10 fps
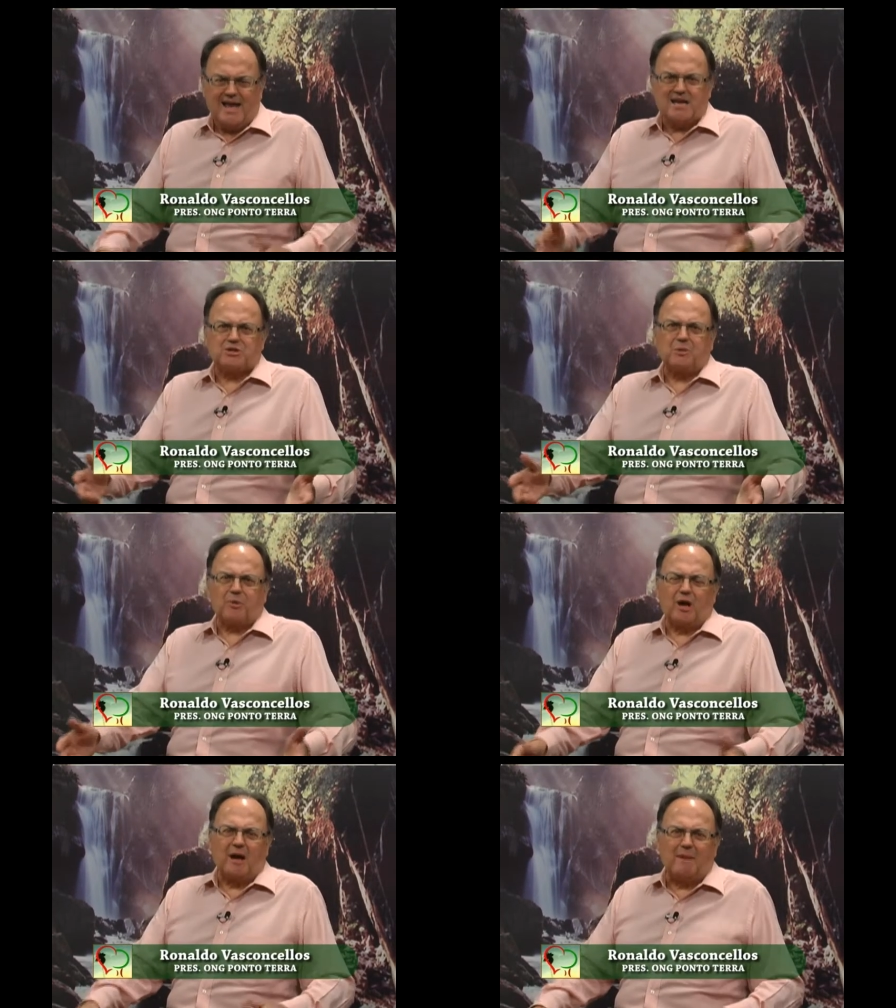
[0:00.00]
Este é o
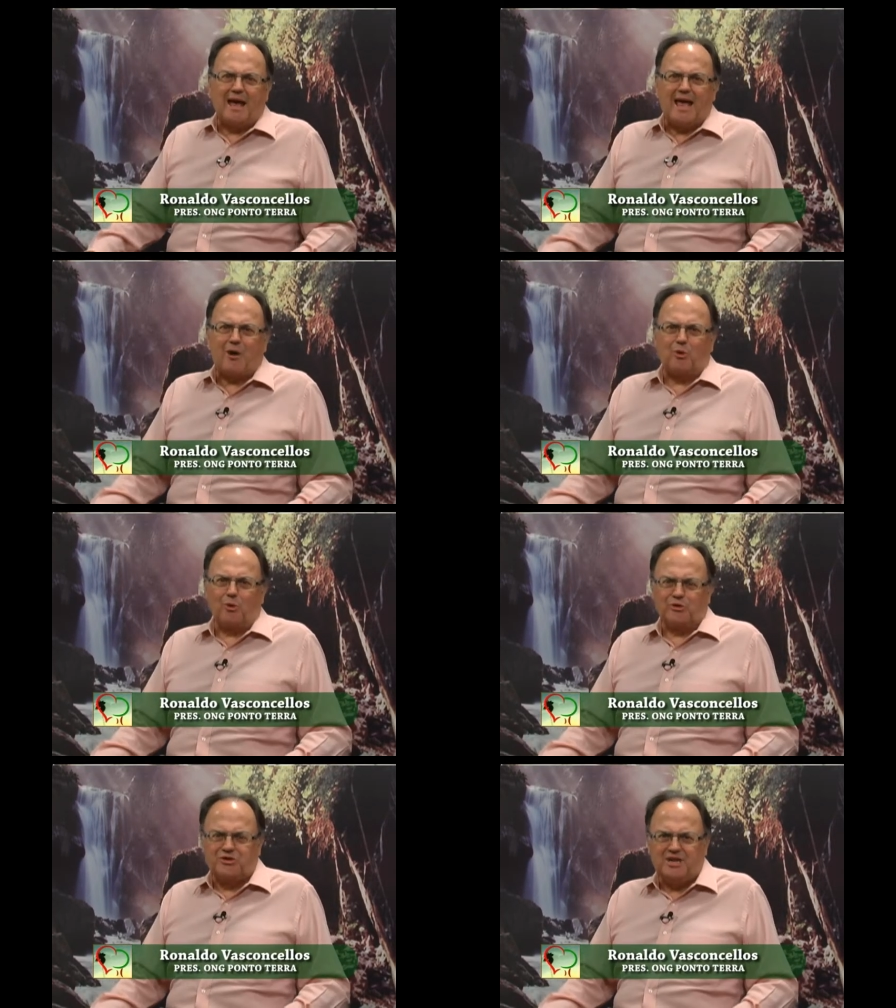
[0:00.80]
programa
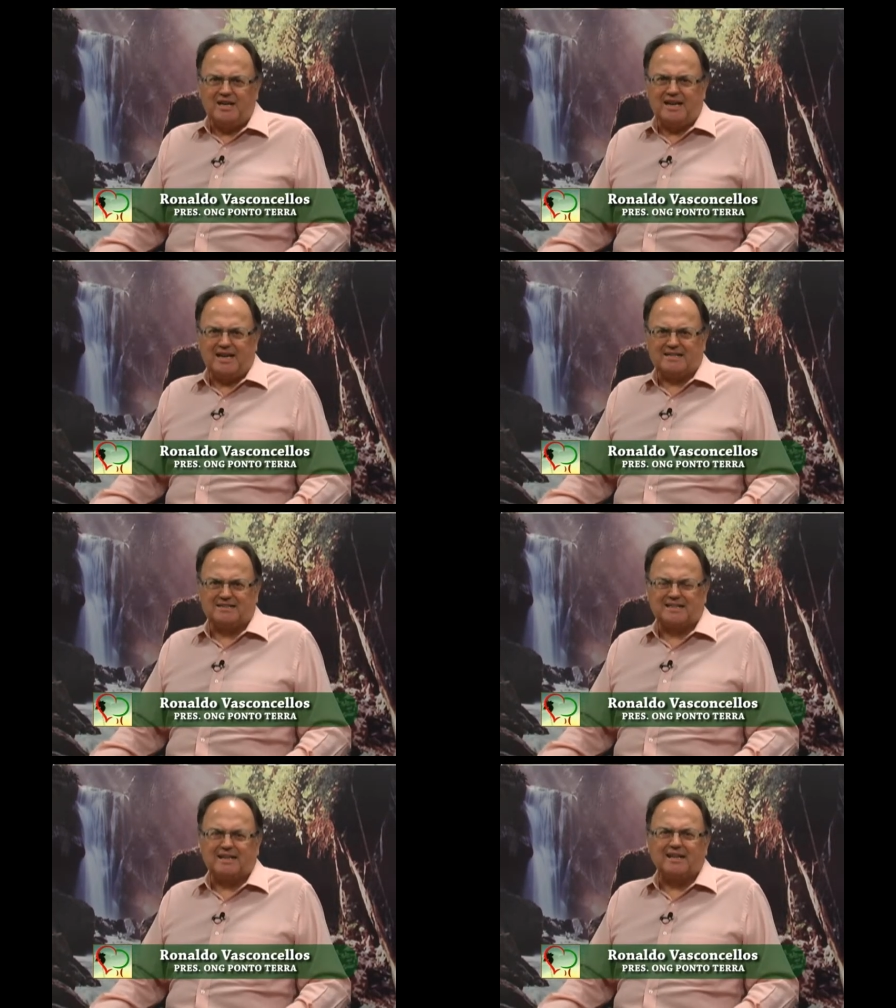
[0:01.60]
Ecologia e
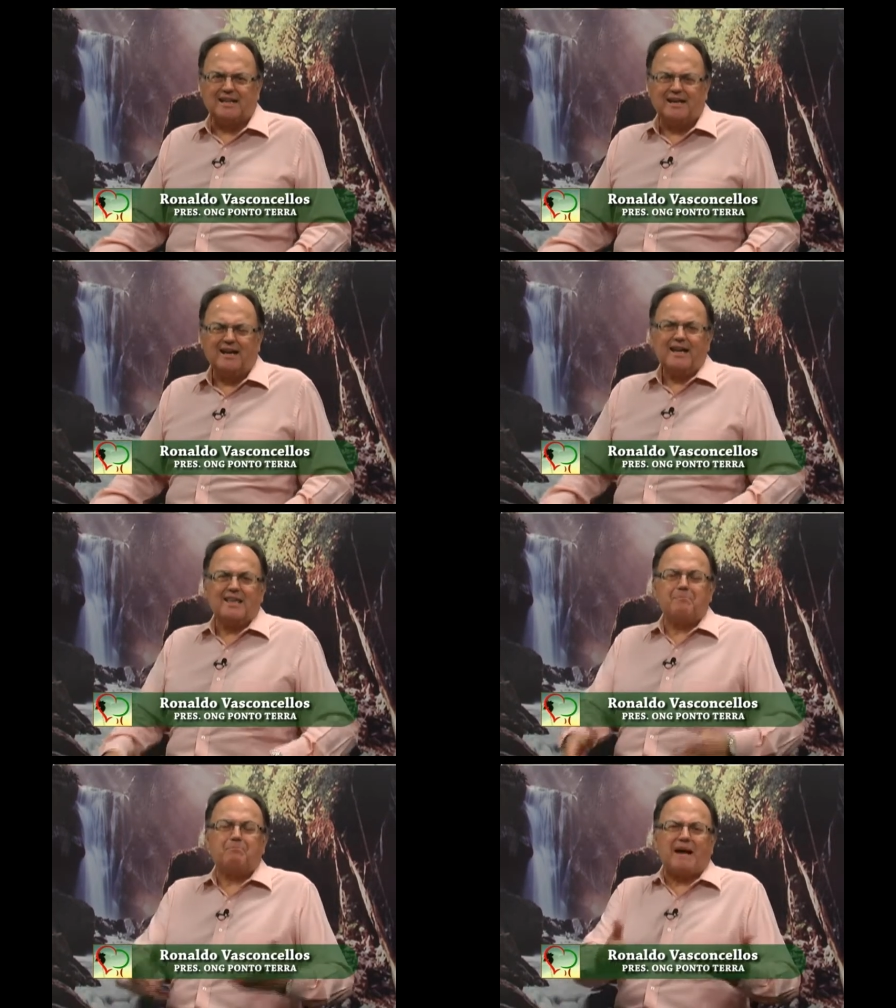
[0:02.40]
Cidadania
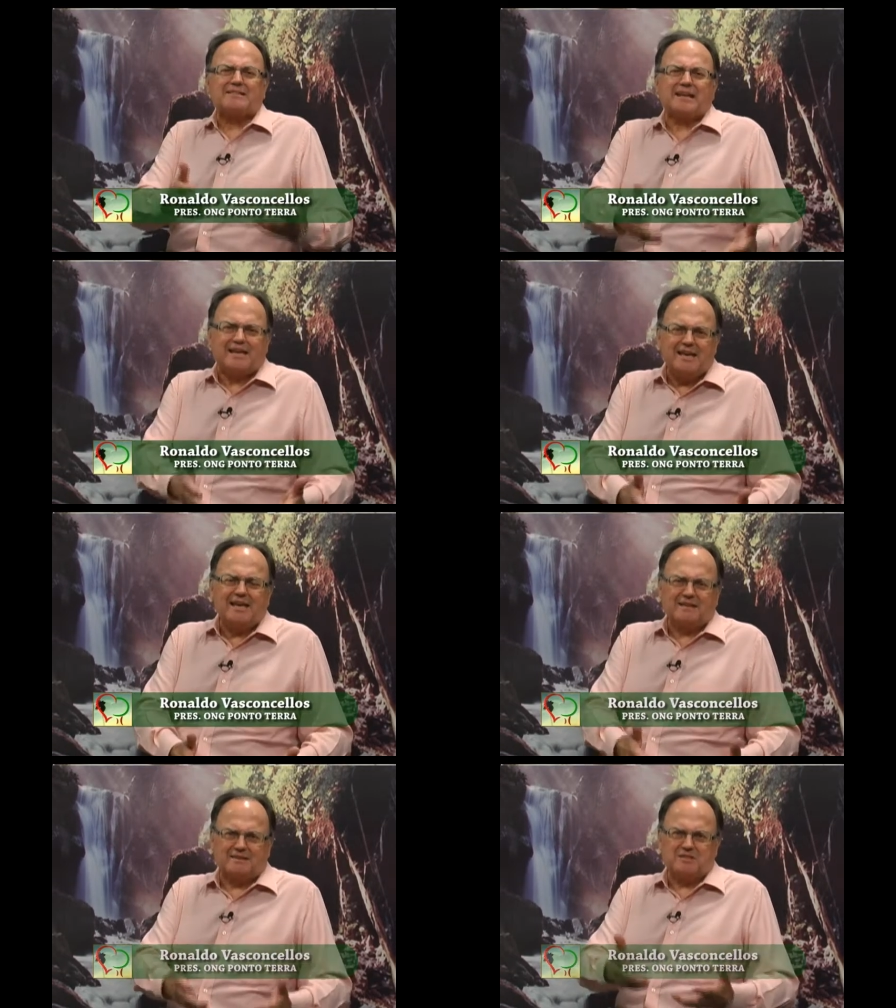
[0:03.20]
que passa aqui,
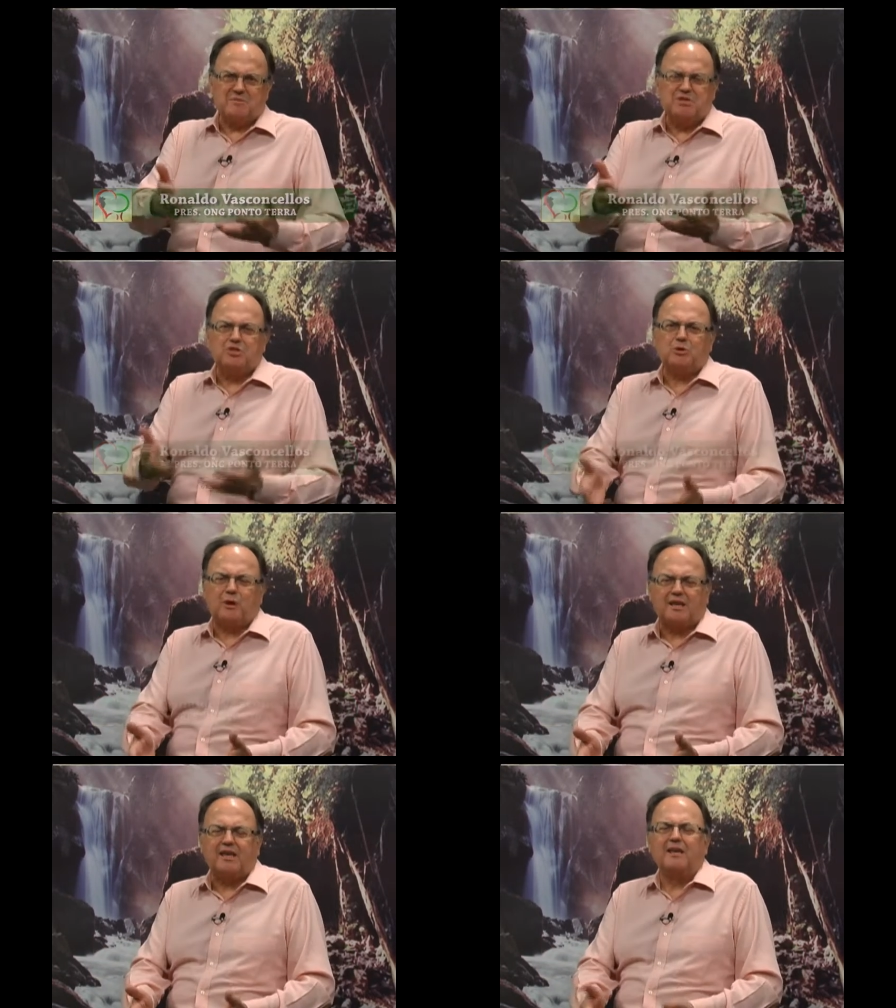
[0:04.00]
que é transmitido
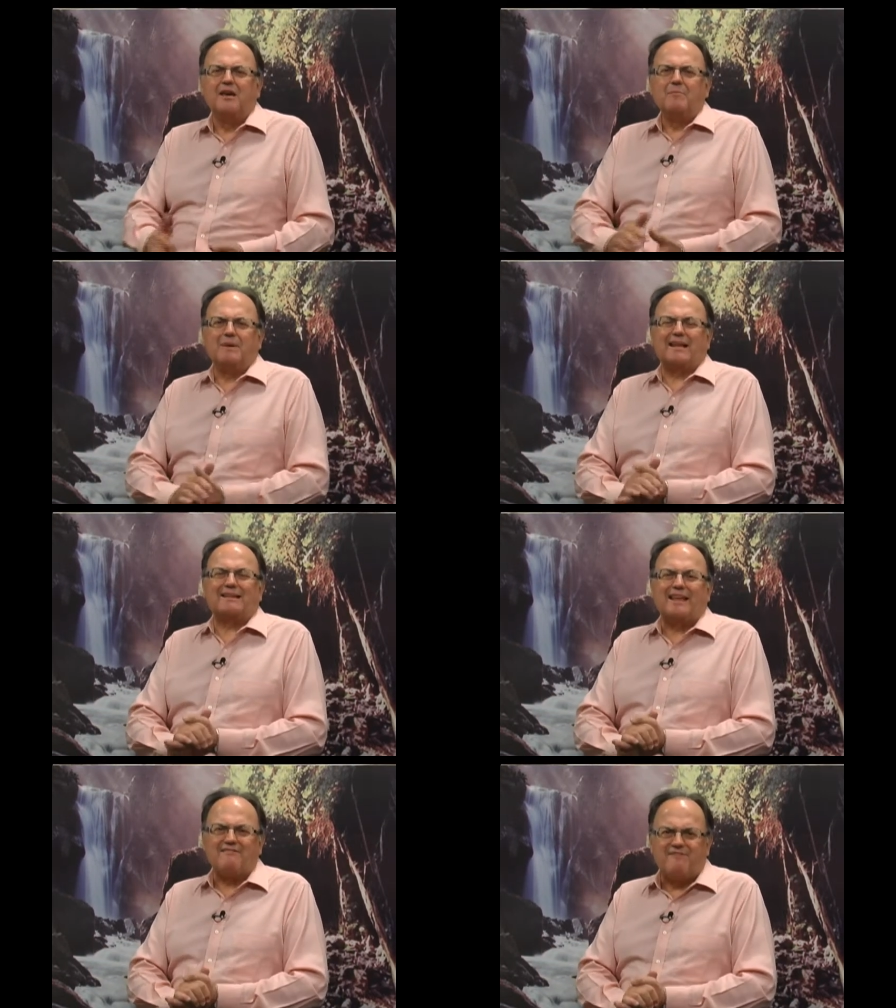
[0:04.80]
aqui pela
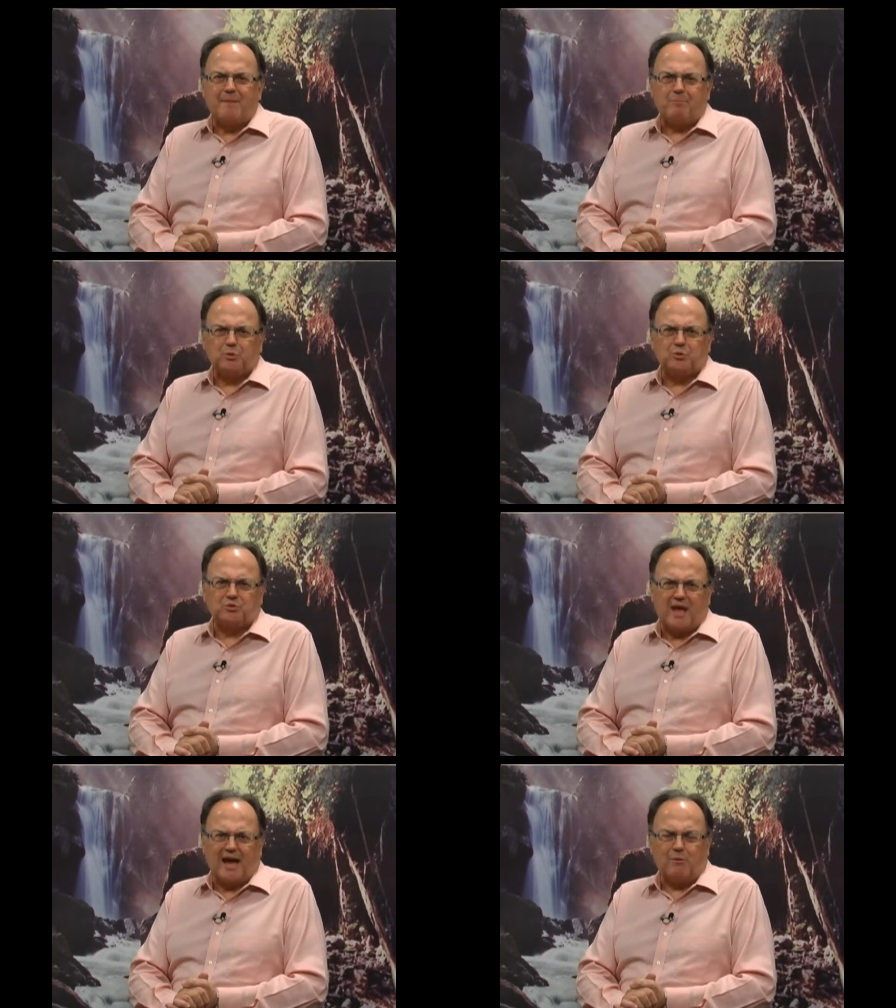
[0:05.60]
TV Ponto
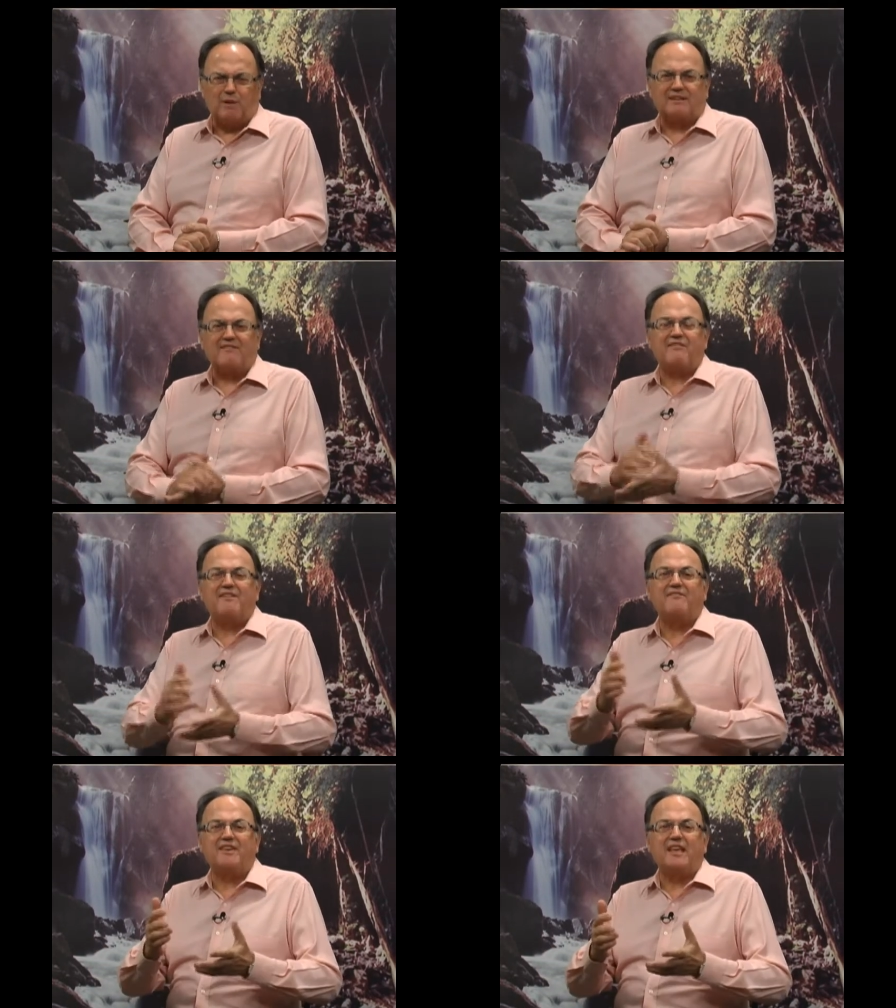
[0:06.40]
Terra, uma
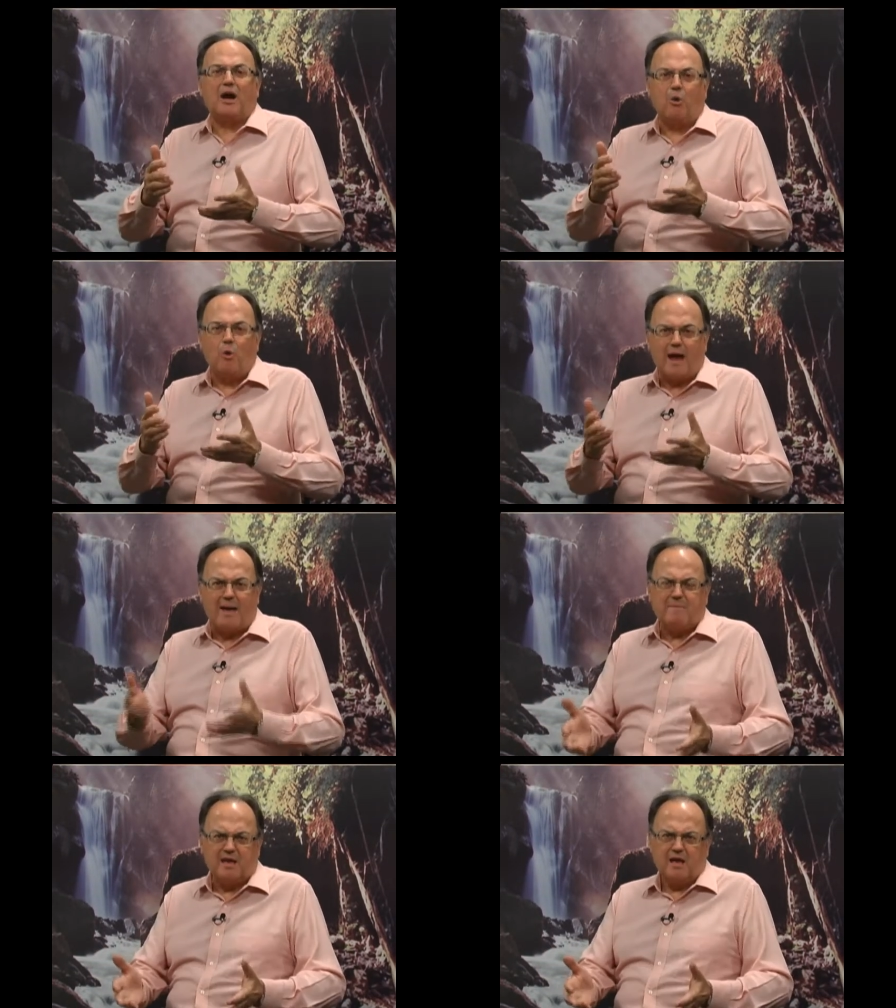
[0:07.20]
TV via
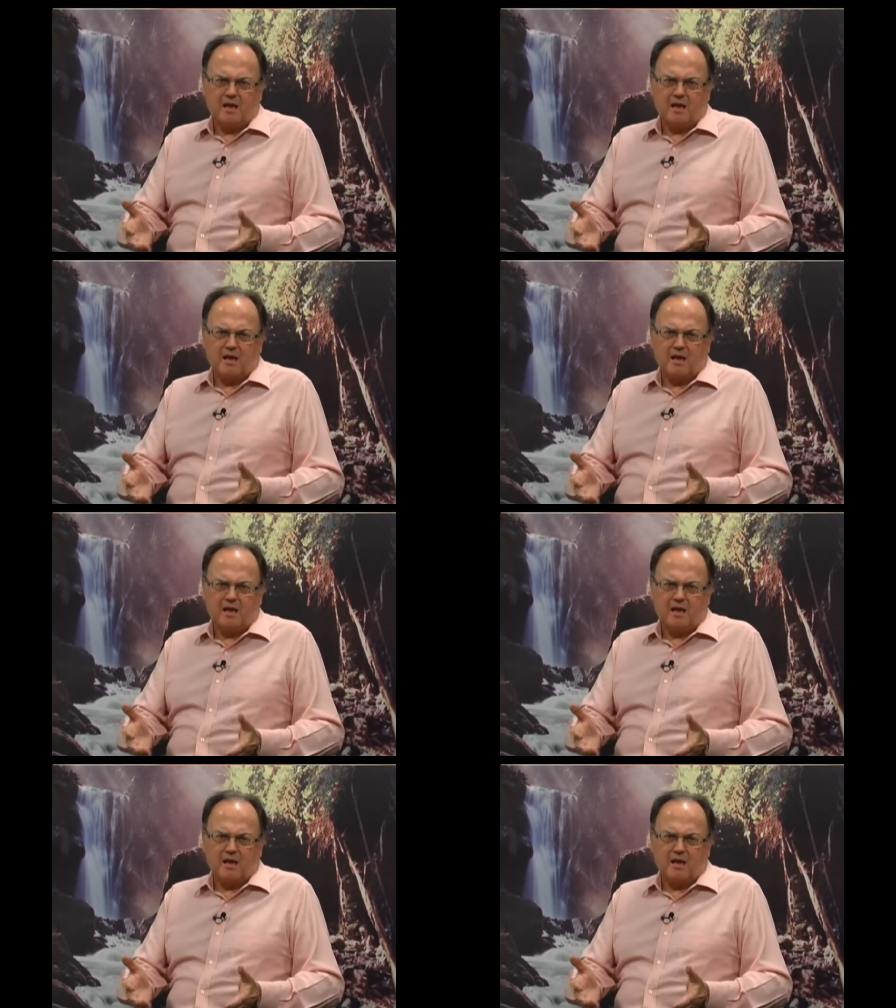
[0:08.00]
web,